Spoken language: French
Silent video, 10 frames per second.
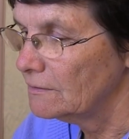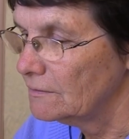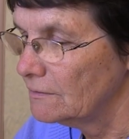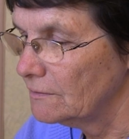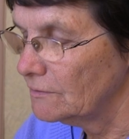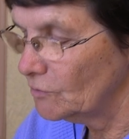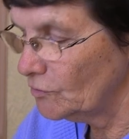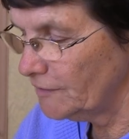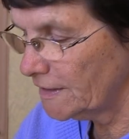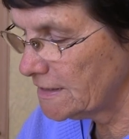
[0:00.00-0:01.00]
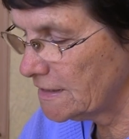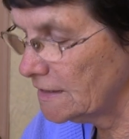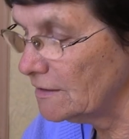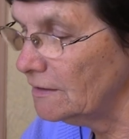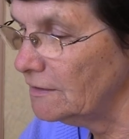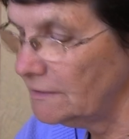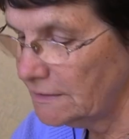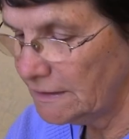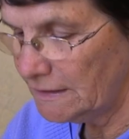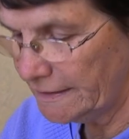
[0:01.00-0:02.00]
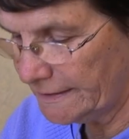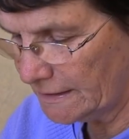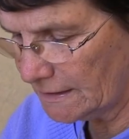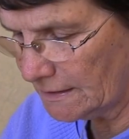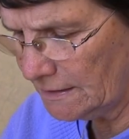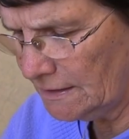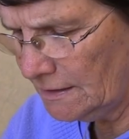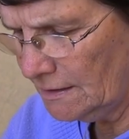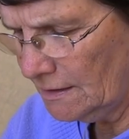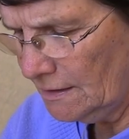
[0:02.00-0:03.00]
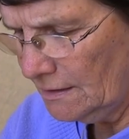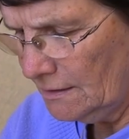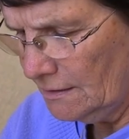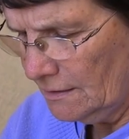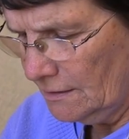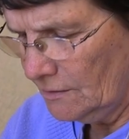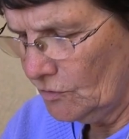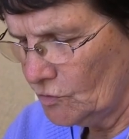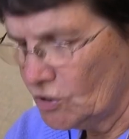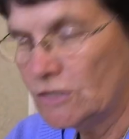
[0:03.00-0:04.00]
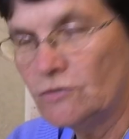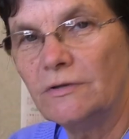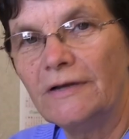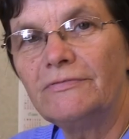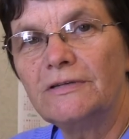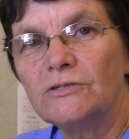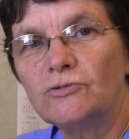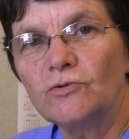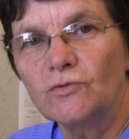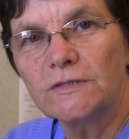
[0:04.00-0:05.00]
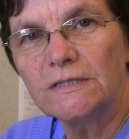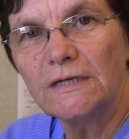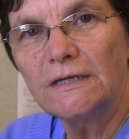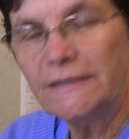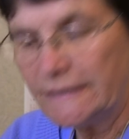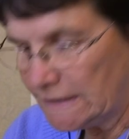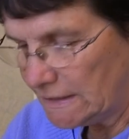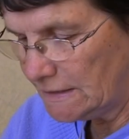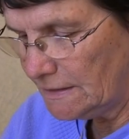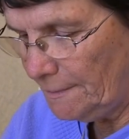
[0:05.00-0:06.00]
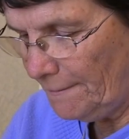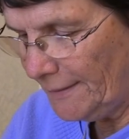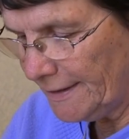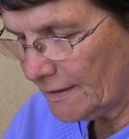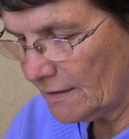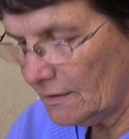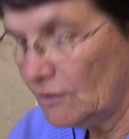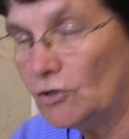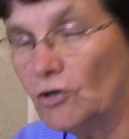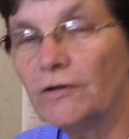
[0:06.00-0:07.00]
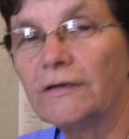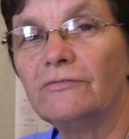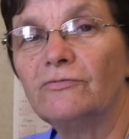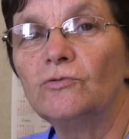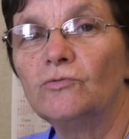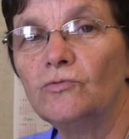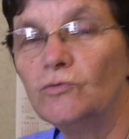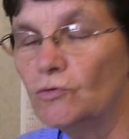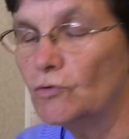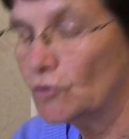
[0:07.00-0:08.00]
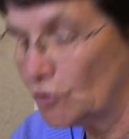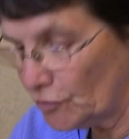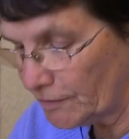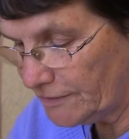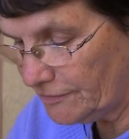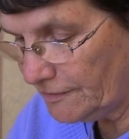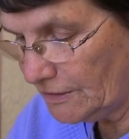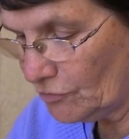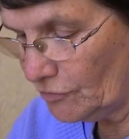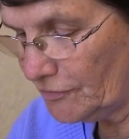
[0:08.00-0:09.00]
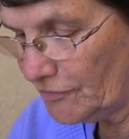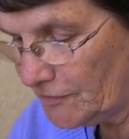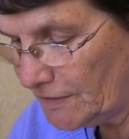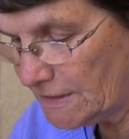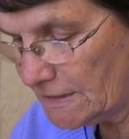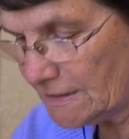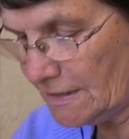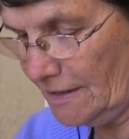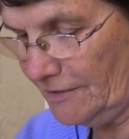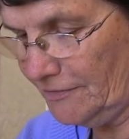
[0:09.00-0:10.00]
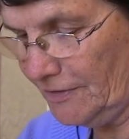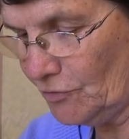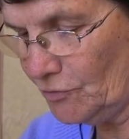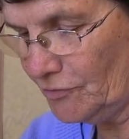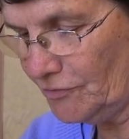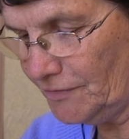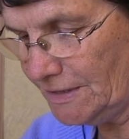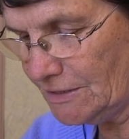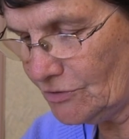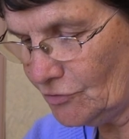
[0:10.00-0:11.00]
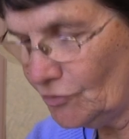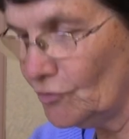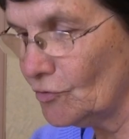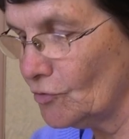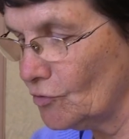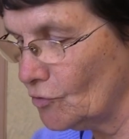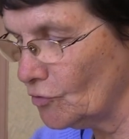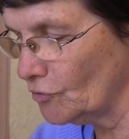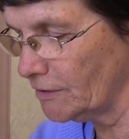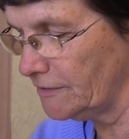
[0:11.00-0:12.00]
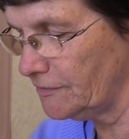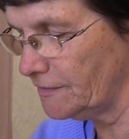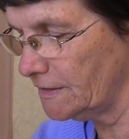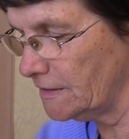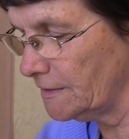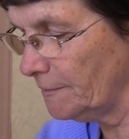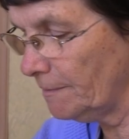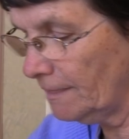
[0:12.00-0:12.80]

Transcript: Euh, au verset 1, il est écrit que Jésus lève les yeux au ciel et dit Père, l'heure est venue, glorifie ton Fils, afin que le Fils te glorifie.